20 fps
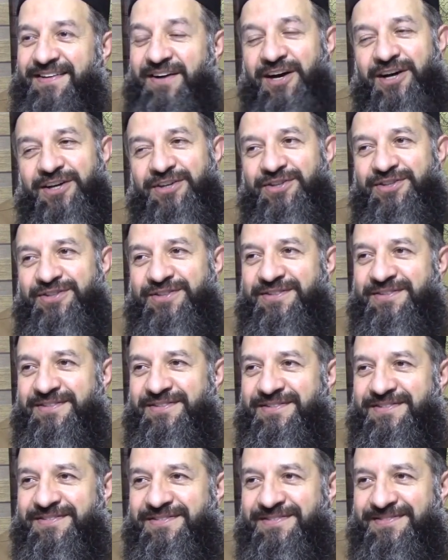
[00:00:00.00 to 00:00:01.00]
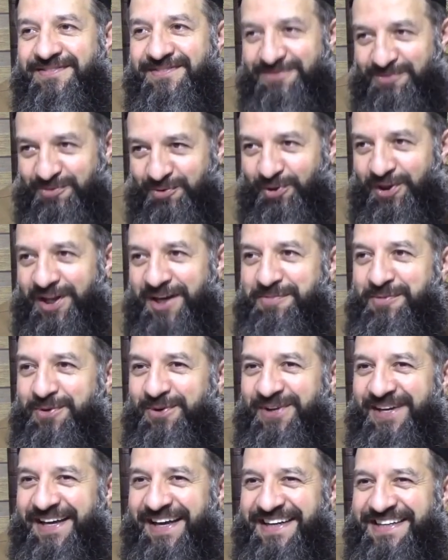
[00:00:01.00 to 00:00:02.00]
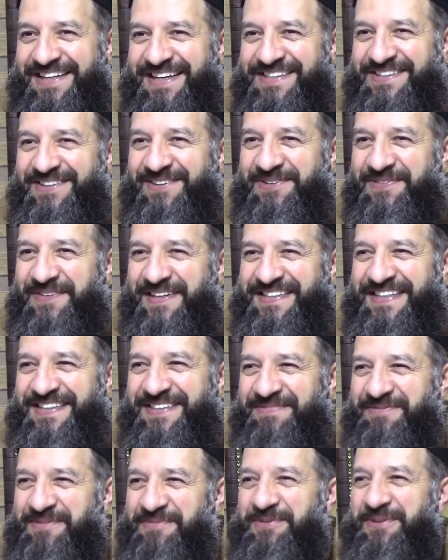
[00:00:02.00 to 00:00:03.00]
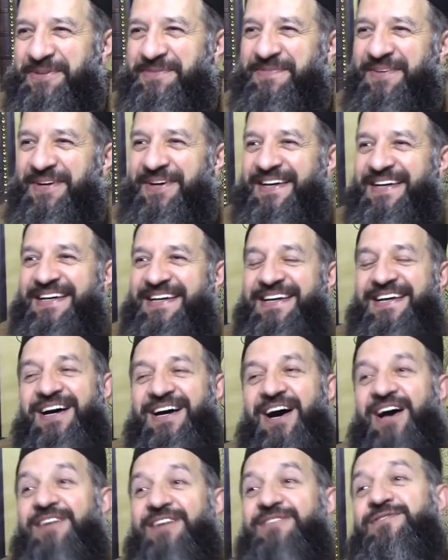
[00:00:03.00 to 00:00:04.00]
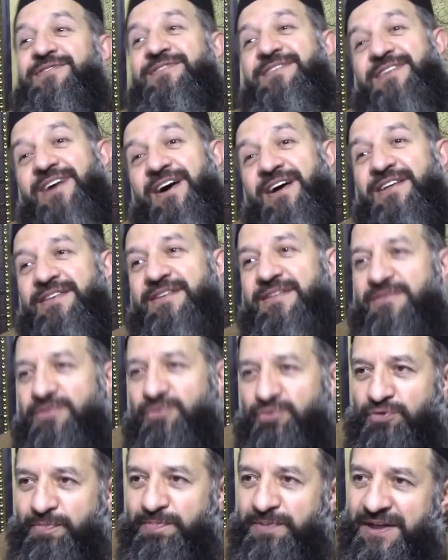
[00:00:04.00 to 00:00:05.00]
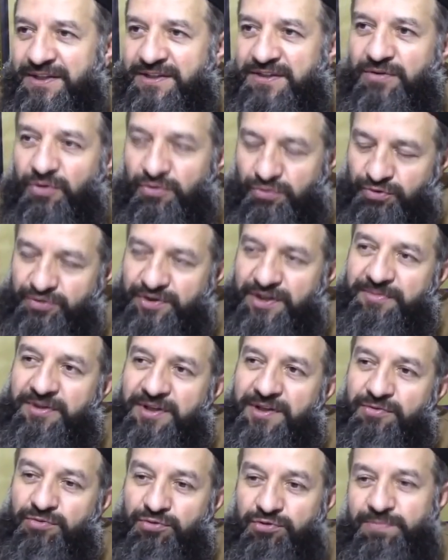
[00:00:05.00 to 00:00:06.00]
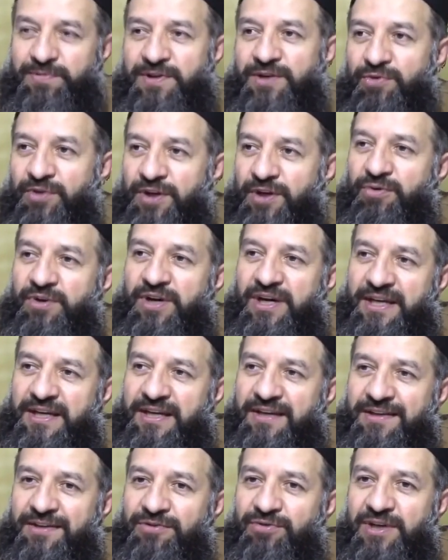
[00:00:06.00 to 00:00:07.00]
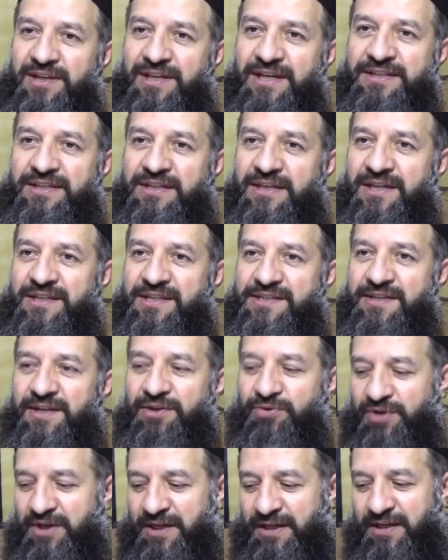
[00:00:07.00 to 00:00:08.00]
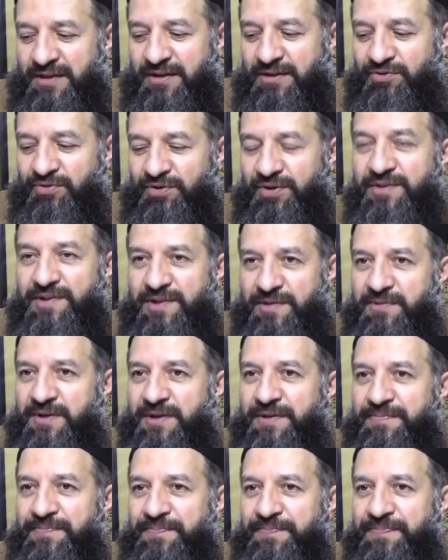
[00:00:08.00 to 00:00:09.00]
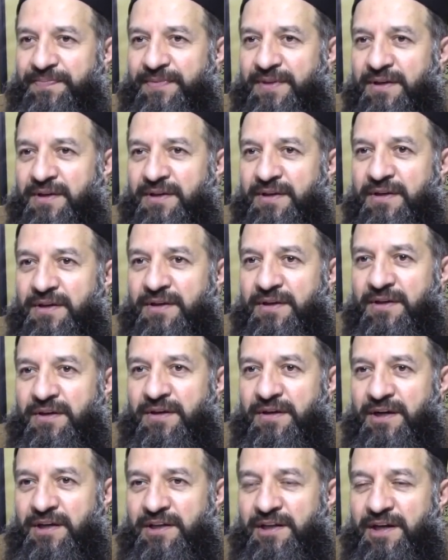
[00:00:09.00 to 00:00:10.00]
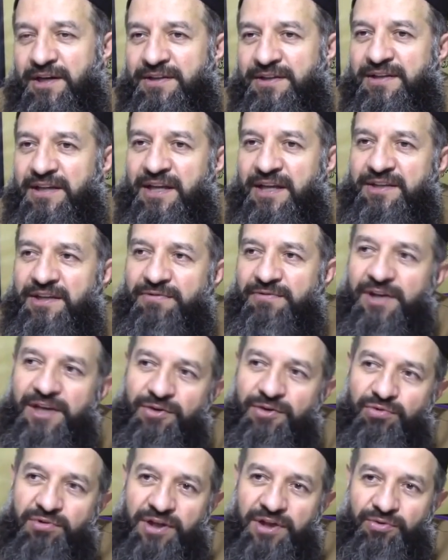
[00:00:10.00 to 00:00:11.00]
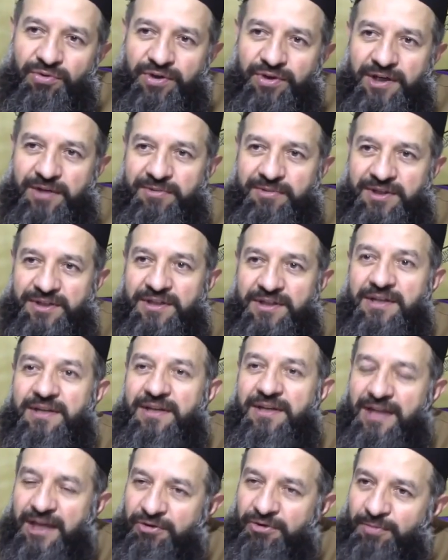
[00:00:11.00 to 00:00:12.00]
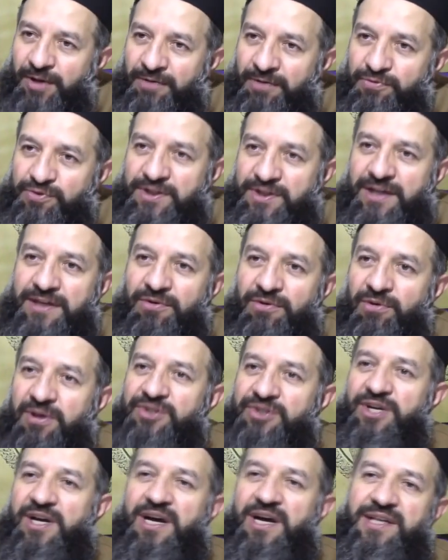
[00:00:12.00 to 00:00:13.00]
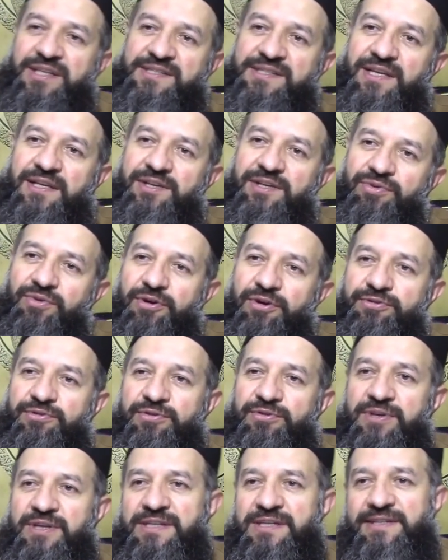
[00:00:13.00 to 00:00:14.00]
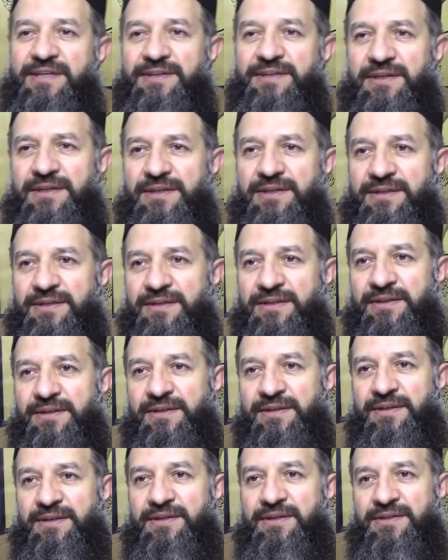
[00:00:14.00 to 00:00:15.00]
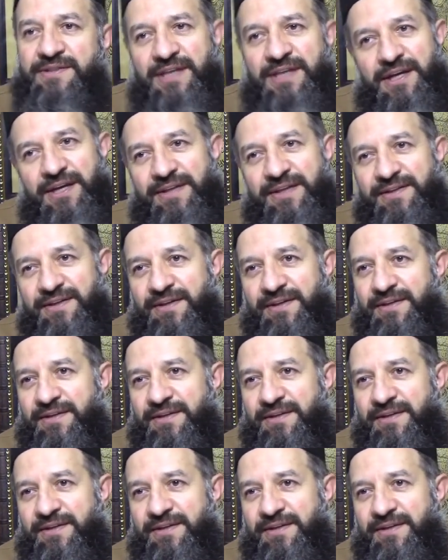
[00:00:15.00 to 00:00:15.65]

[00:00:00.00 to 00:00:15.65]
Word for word: Hayır. Kurs mı? Kolay mı öyle herkes okuması? Mümkün mü? Al, al, kutuplar okur tabii ki. Kutuplar ona göre hareket ediyor. Allah'ın iradesine göre hareket ediyor. Tabii. Allah'ın dilediği veli kulları okuyabilir. Levh-i Mahfuz'dan olacak hadiseleri gördü, izledi, seyretti.